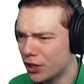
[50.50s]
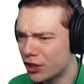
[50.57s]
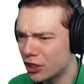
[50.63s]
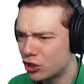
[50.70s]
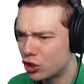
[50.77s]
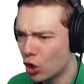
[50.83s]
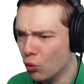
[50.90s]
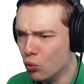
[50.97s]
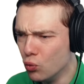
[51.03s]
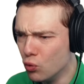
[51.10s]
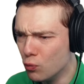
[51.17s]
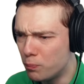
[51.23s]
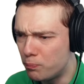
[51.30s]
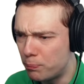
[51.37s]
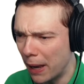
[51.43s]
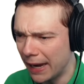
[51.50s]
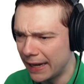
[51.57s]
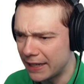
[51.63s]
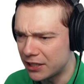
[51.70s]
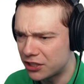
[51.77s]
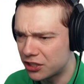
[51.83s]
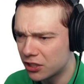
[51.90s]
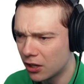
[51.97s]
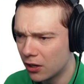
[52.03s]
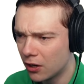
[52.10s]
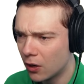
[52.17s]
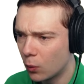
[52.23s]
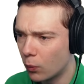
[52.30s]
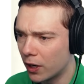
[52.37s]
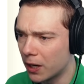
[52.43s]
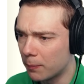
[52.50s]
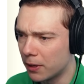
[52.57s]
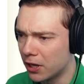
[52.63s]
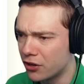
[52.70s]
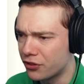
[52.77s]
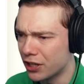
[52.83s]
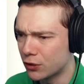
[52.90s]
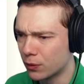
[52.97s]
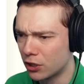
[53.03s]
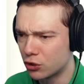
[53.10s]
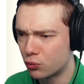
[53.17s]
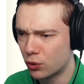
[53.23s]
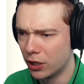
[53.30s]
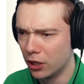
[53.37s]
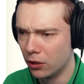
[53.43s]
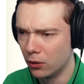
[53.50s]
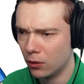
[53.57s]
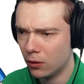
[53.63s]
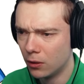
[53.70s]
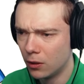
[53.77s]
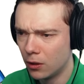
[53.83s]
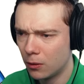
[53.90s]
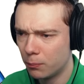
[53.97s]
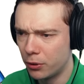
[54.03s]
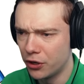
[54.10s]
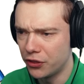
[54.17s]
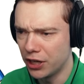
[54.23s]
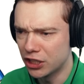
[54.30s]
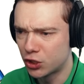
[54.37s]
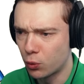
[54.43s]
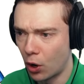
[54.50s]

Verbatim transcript: y dos panzas. Esperen, esta es real, pero esta